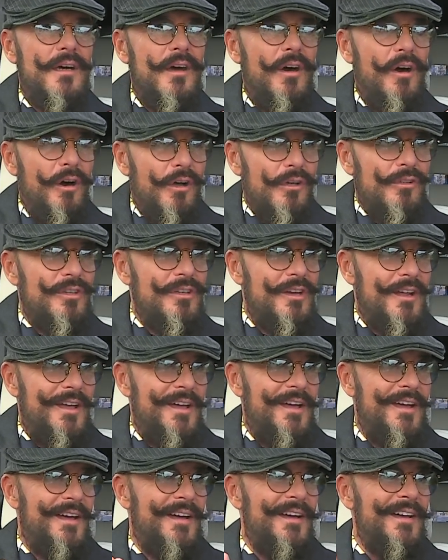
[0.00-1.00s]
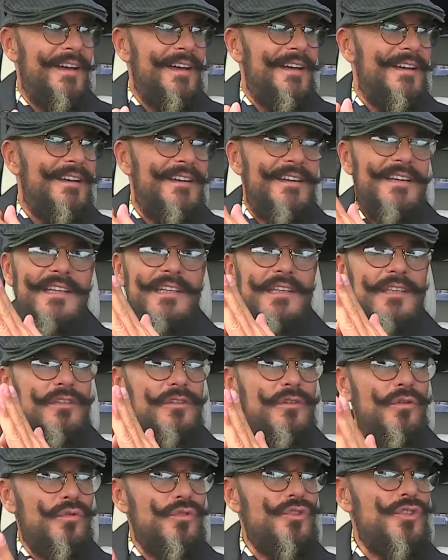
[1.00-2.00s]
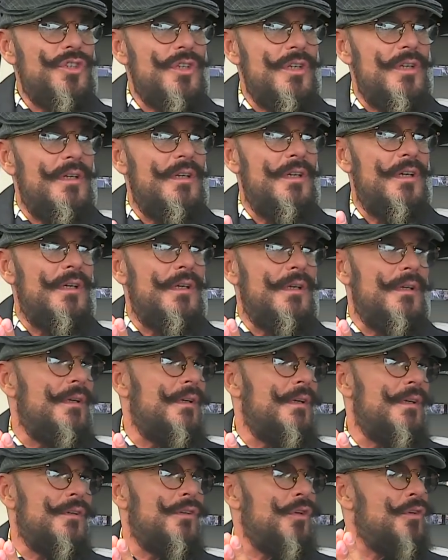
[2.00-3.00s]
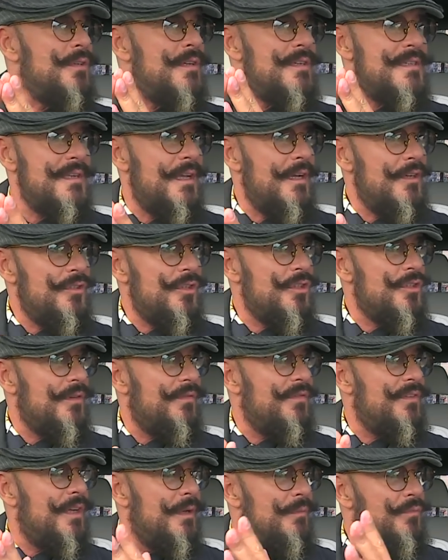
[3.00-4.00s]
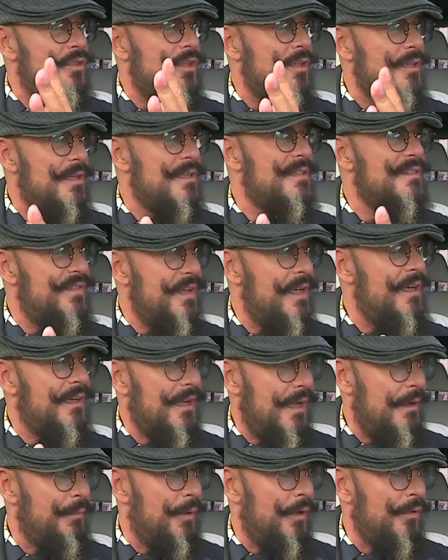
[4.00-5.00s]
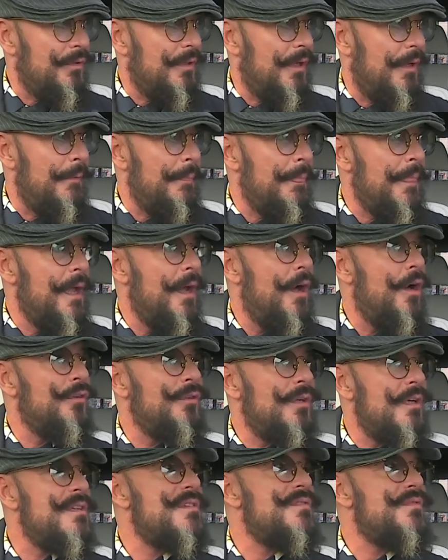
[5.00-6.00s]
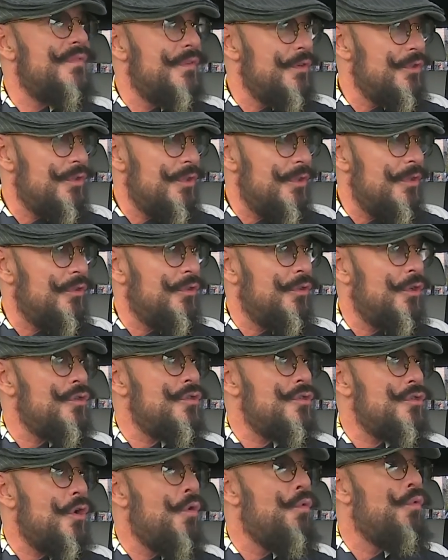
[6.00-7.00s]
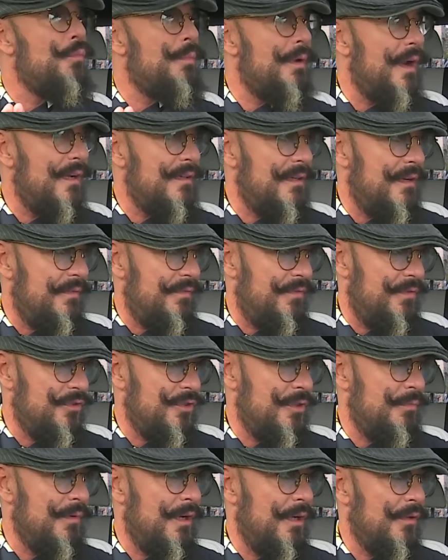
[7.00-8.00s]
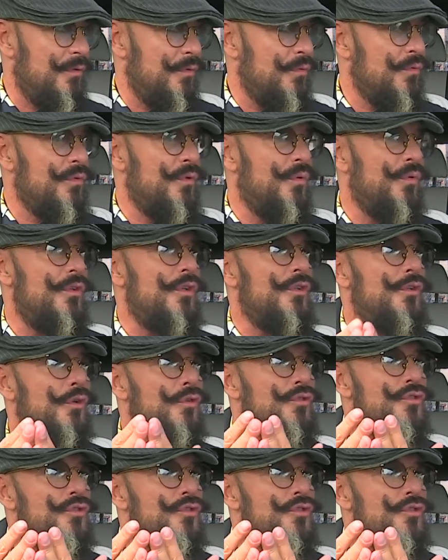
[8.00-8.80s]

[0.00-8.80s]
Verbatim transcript: Odrę, i już y, y, to nie znaczy, że w Niemczech jest wielka moda. Ona jest wyż... To są ubrania w wyższym gatunku i to